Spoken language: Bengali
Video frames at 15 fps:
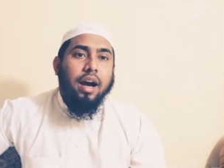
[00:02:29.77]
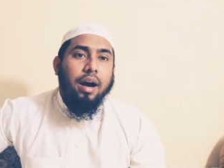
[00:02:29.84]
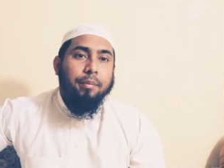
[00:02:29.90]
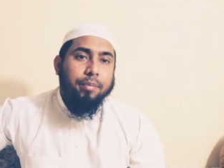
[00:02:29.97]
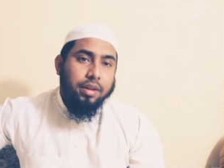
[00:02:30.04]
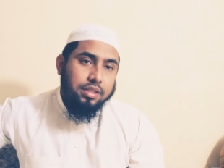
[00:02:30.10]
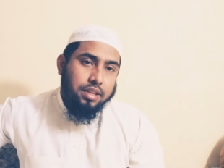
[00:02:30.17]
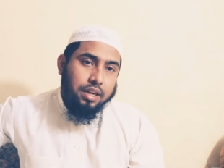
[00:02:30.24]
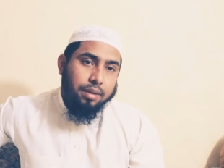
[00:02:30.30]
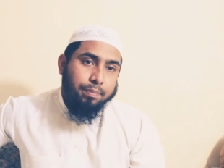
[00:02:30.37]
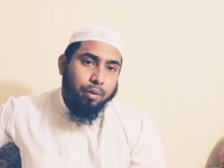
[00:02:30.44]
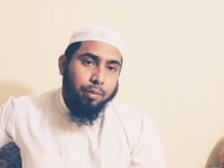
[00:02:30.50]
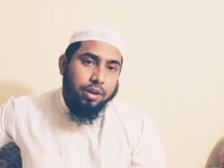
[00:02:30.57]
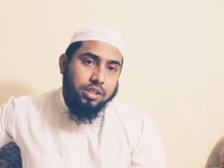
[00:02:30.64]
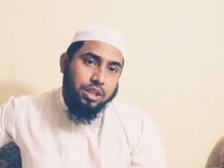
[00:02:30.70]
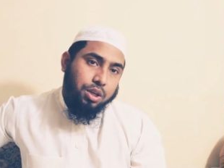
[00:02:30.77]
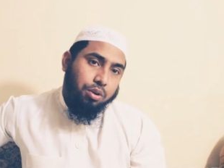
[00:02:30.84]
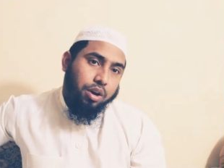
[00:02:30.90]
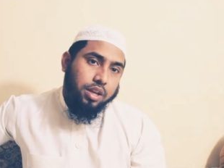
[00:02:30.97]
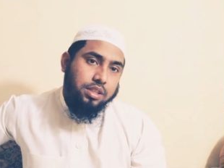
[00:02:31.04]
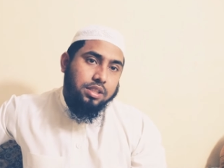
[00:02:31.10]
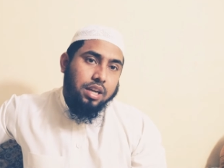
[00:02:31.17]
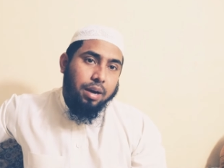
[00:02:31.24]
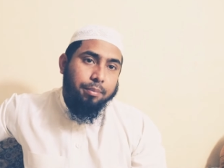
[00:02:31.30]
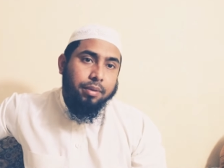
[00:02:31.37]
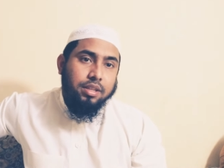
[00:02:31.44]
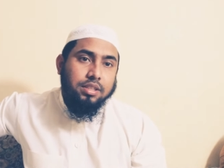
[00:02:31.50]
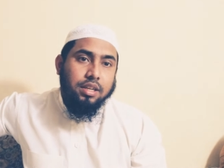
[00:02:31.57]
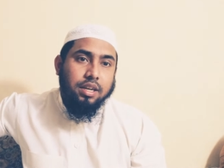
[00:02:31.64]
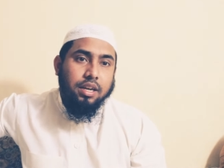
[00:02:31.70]
আমরা যারা প্রবাসী রয়েছি আমরা
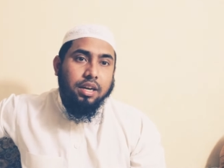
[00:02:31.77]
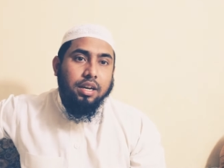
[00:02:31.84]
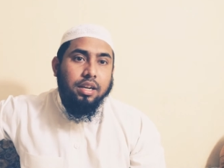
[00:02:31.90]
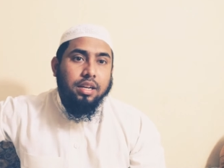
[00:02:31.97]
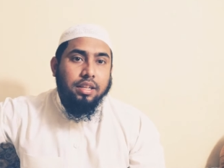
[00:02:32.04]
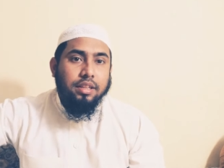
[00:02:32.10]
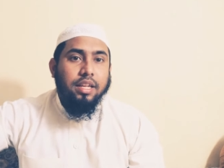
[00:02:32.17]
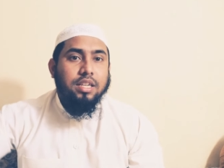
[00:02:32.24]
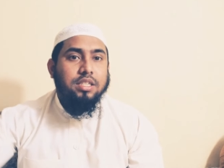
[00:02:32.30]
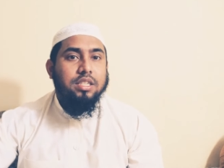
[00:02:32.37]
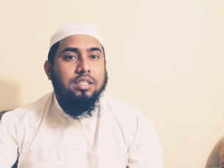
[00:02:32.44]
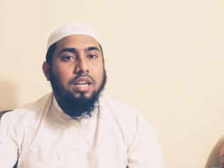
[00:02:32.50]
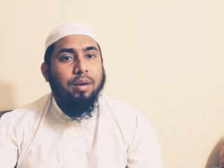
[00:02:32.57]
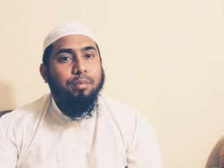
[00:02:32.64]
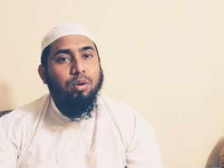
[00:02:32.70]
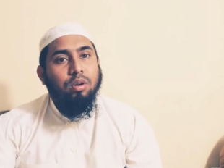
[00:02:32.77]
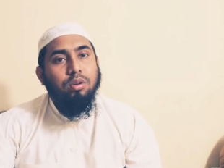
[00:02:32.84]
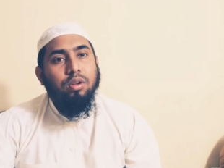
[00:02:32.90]
যারা দেশে যাব